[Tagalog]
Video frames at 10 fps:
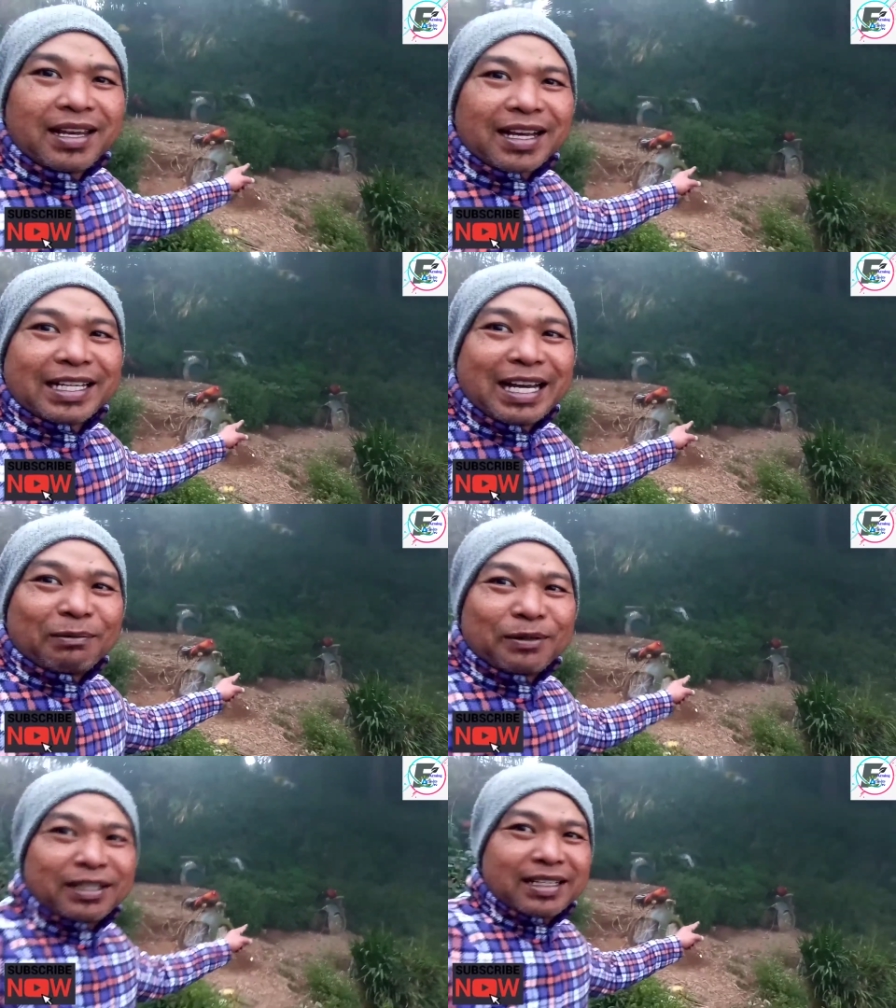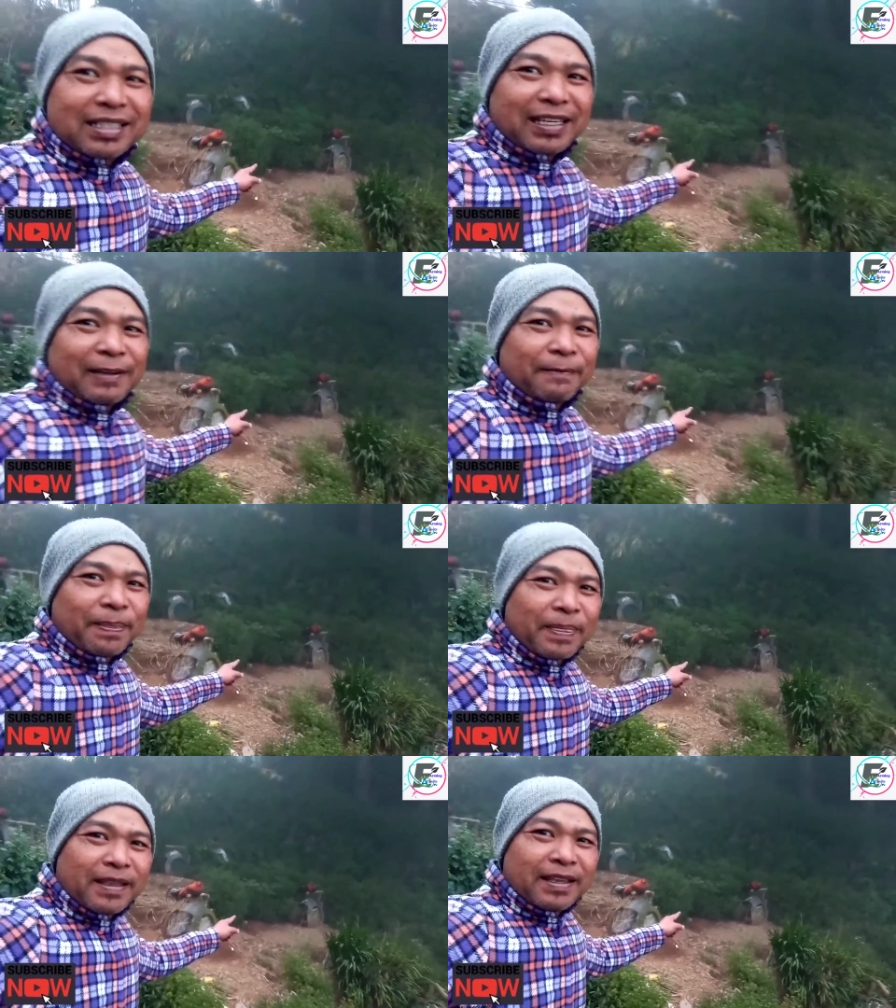nakadapo na kasi.
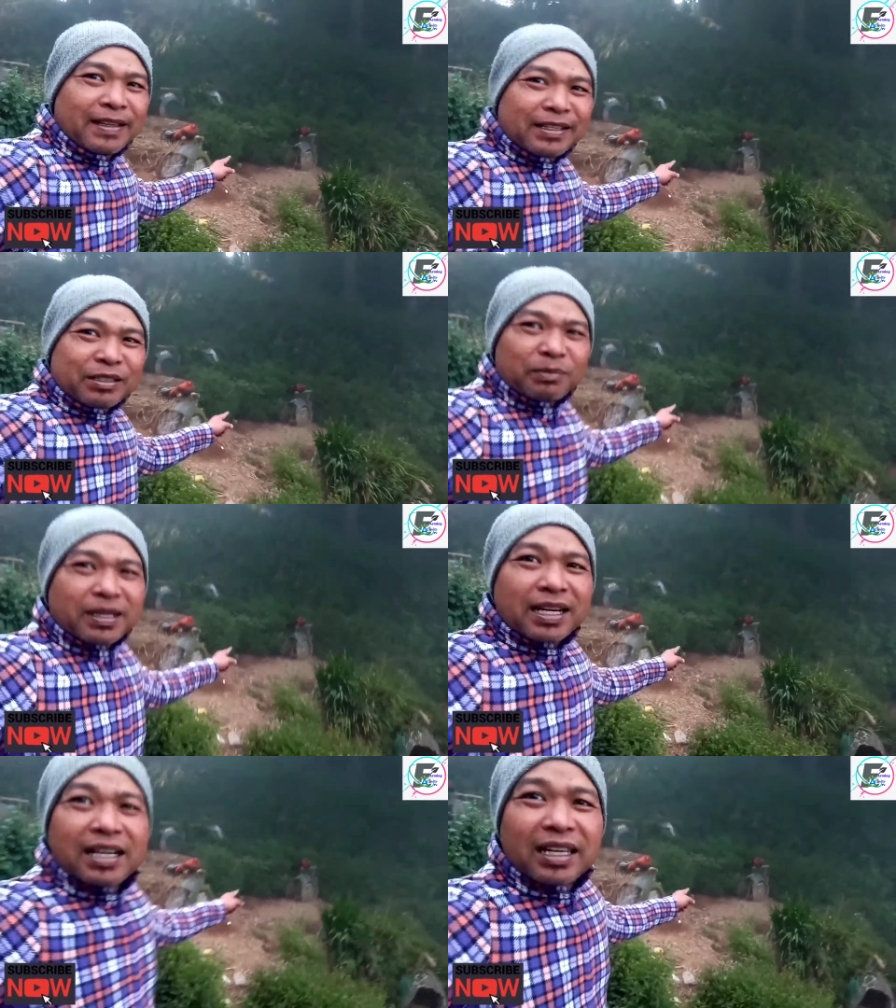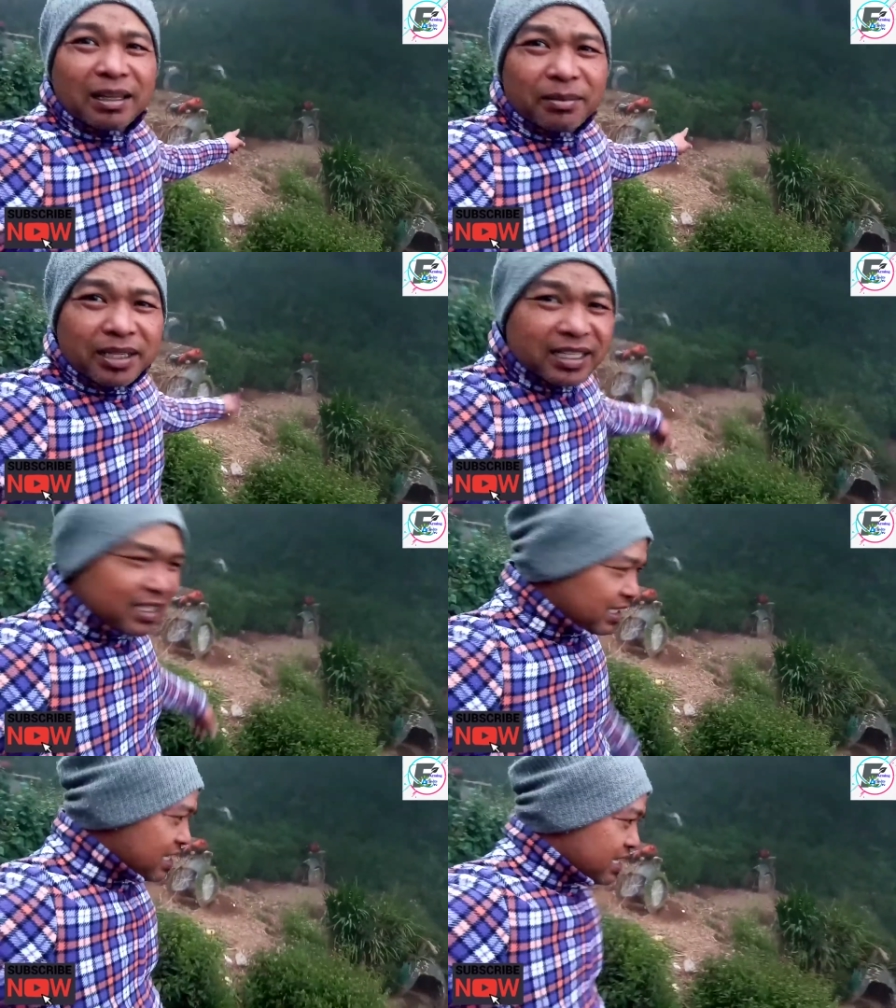Sobrang lamig na kasi.